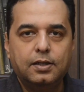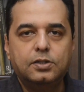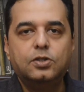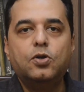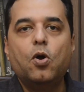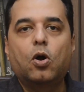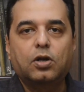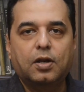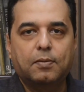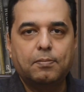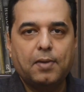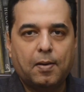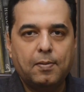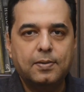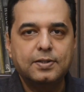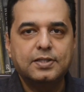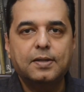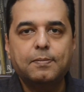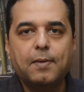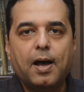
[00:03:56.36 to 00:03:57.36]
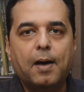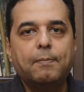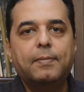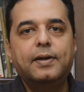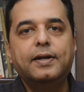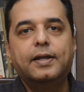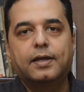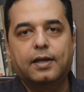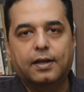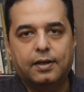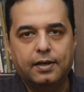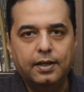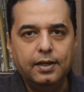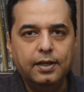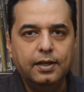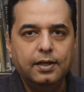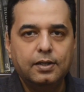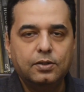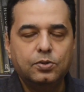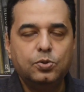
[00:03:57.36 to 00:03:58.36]
डॉक्टर बाबा साहब आंबेडकर
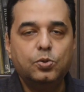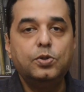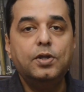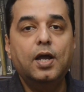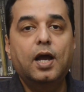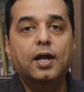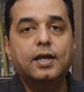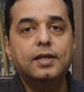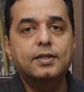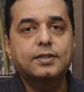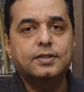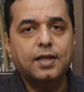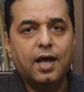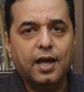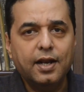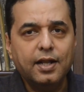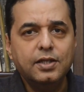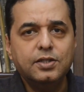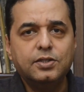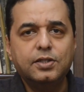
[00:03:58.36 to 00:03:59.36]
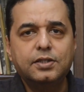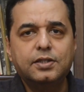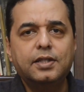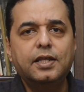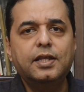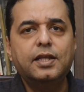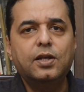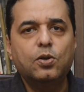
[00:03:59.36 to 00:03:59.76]
ने दुनिया के सारे जितने